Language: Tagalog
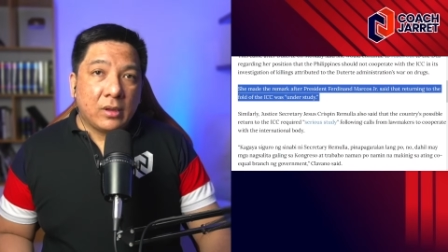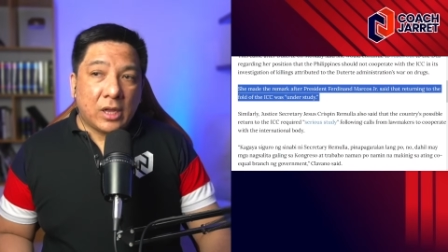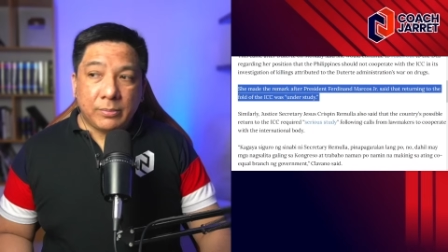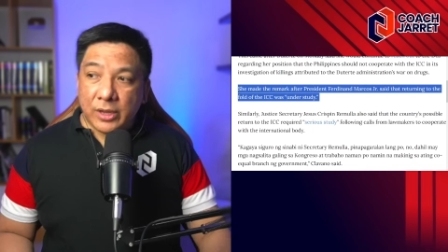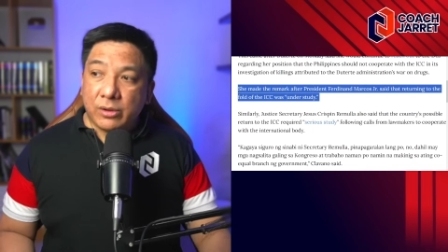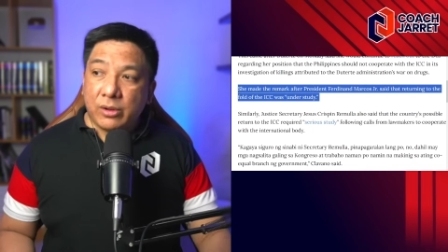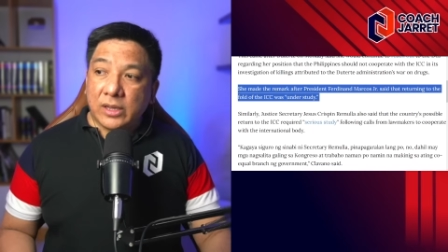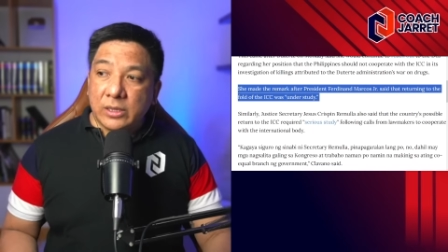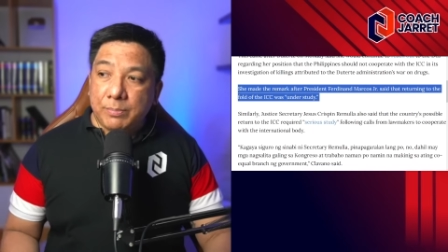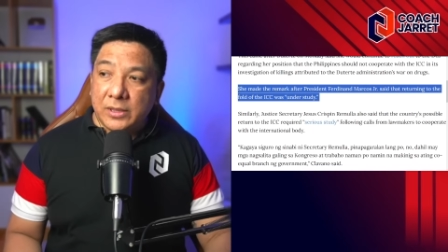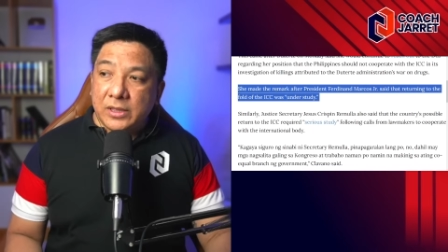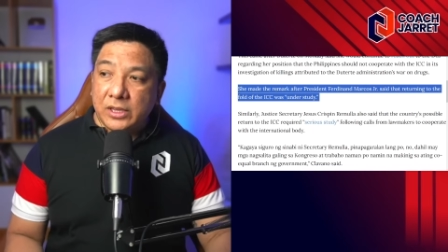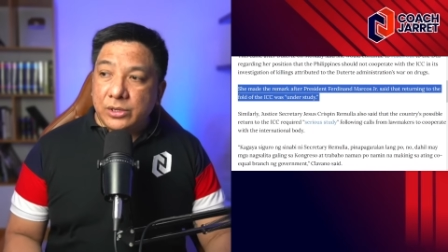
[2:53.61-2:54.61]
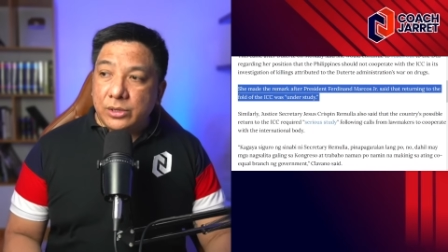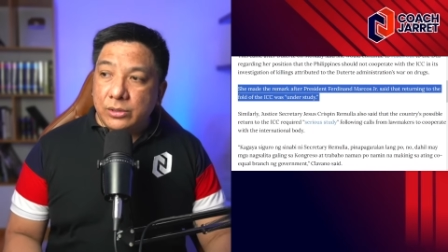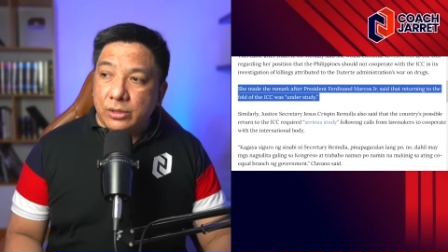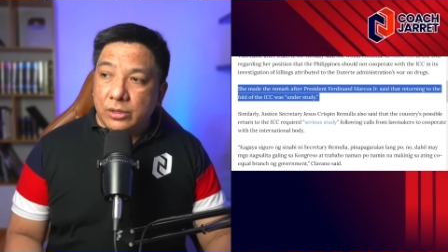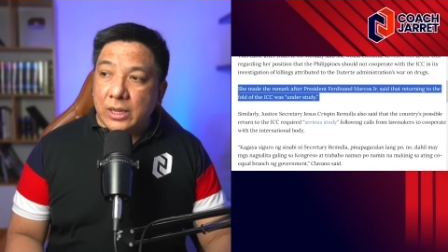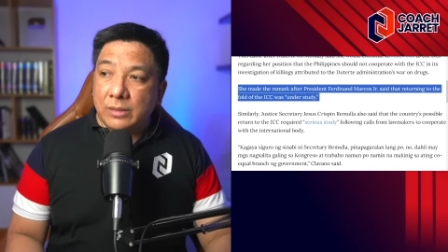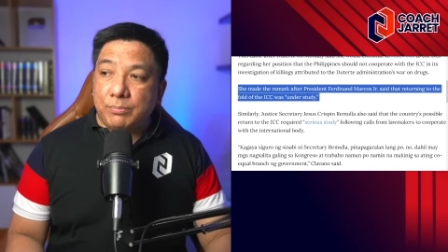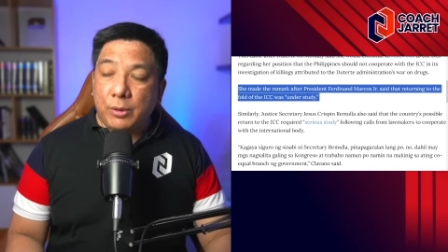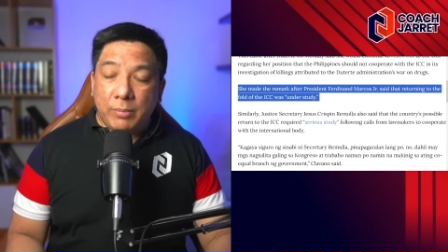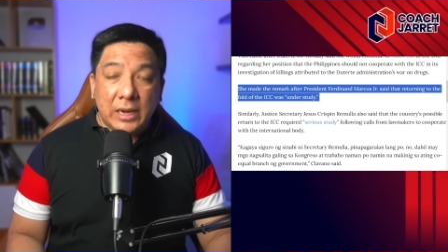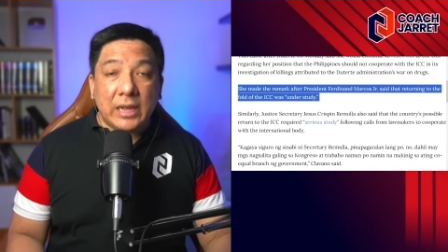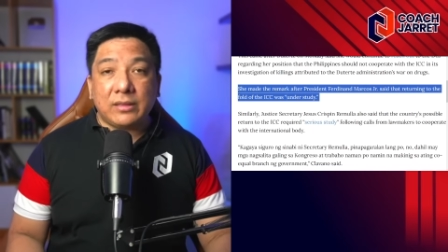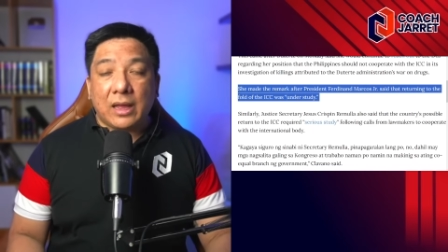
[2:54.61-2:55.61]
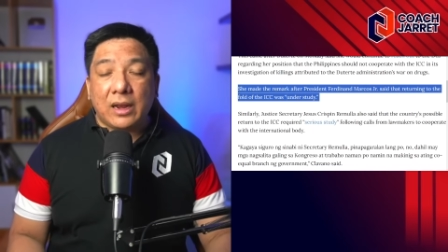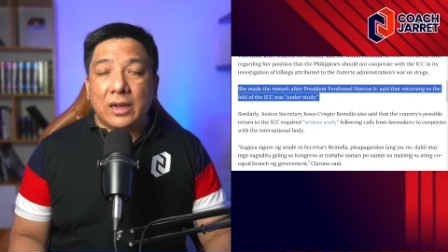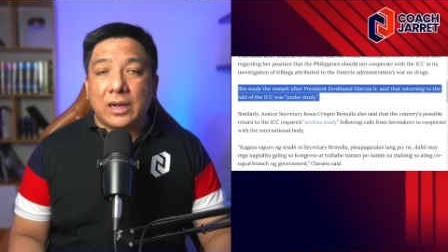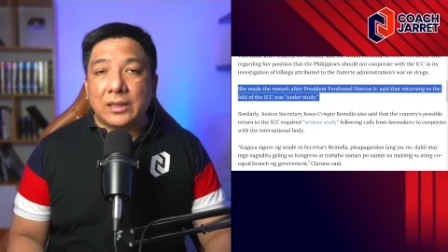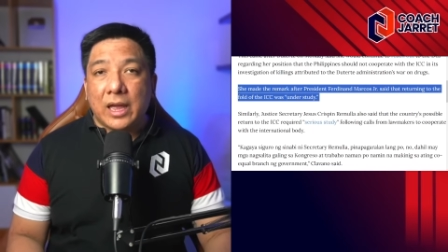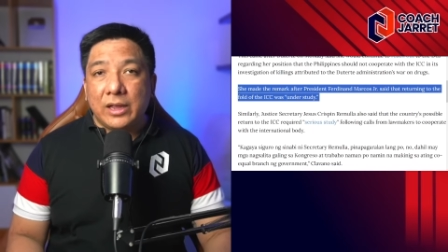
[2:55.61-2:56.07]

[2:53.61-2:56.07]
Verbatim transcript: At meron kasing petition doon na bumalik talaga tayo